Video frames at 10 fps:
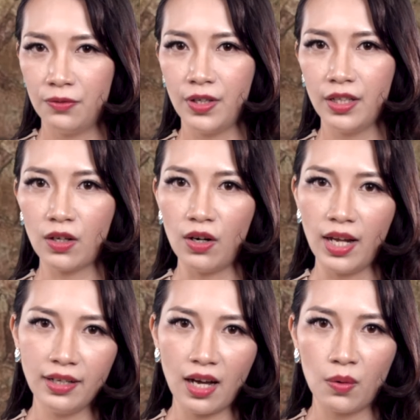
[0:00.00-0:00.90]
Vậy có
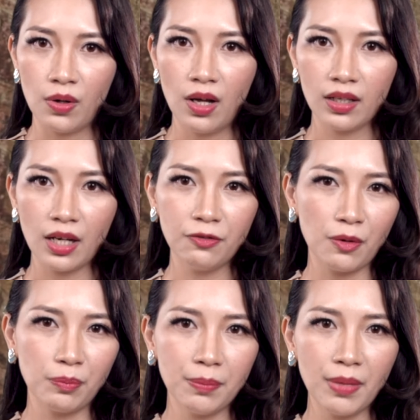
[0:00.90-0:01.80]
lẽ nào căn
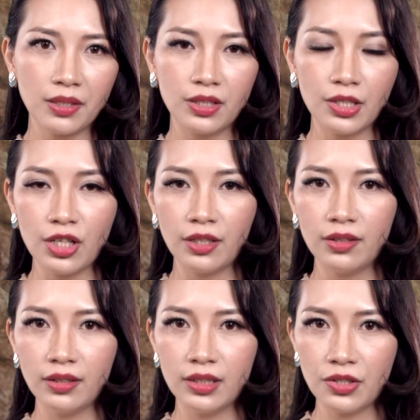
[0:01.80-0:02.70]
phòng bí mật dưới chân
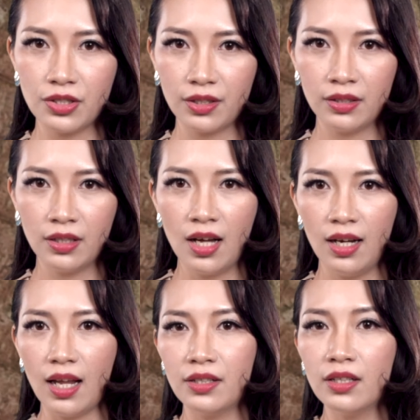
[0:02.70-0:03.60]
tượng nhân sư
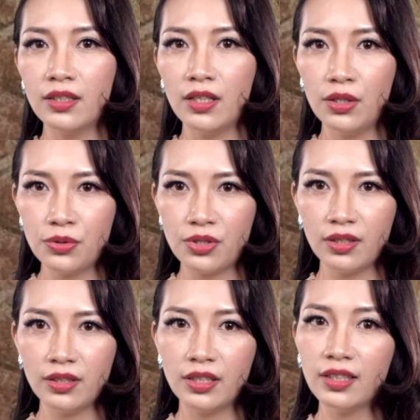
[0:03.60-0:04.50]
là nơi lưu giữ
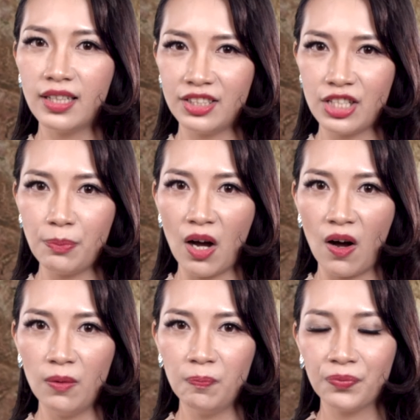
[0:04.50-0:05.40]
những ghi chép
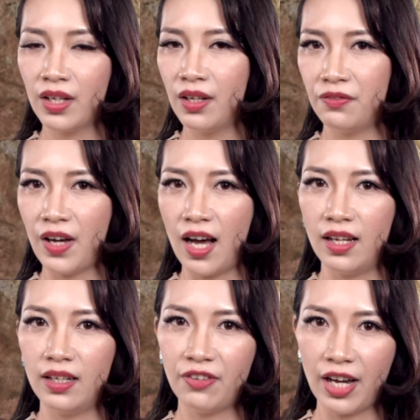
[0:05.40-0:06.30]
đó?
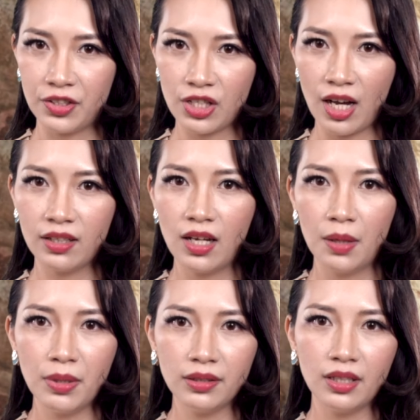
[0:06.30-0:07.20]
Và phải chăng
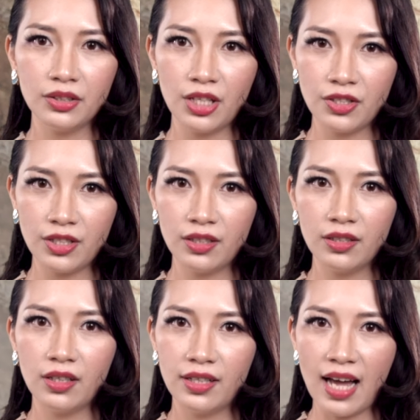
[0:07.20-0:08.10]
bức tượng nhân sư
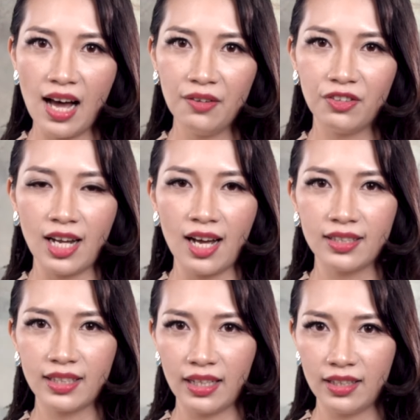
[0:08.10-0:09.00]
đã và đang
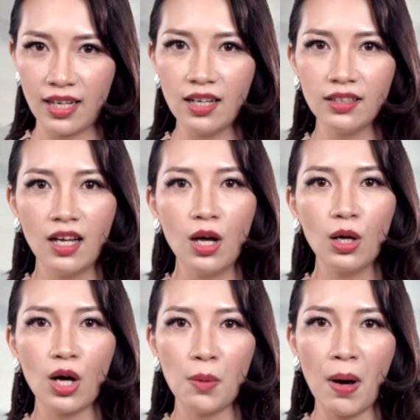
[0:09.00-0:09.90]
canh gác
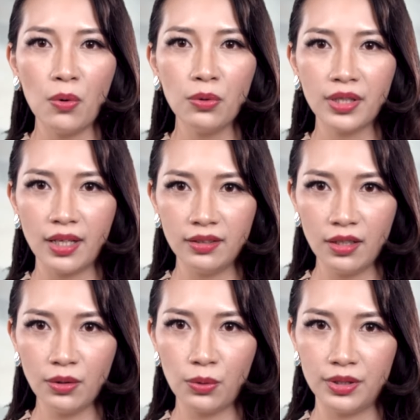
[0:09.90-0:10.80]
kho báu kiến
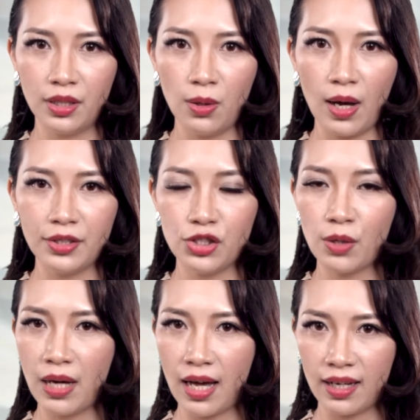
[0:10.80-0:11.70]
thức của nhân loại
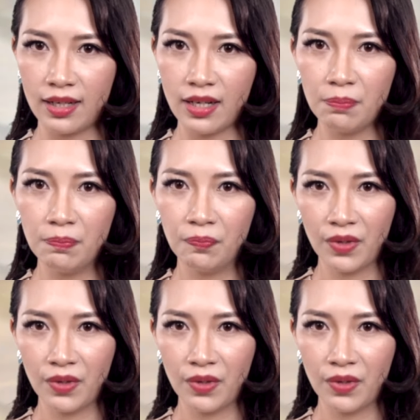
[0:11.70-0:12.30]
trong hàng ngàn năm.